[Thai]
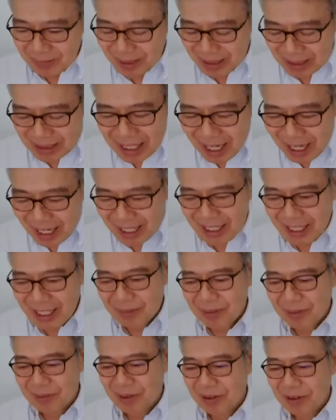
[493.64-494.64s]
เมืองไทยเนี่
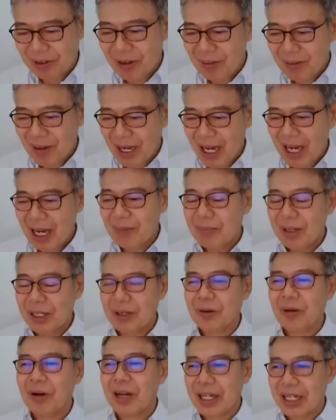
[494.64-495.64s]
ยผมคิดว่าภาพมัน
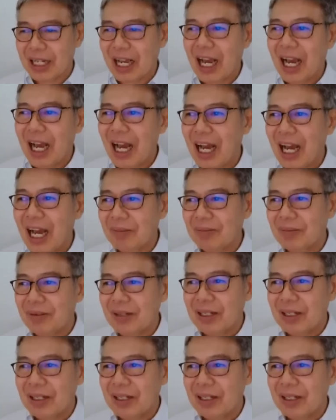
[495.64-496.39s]
ตรงกันข้าม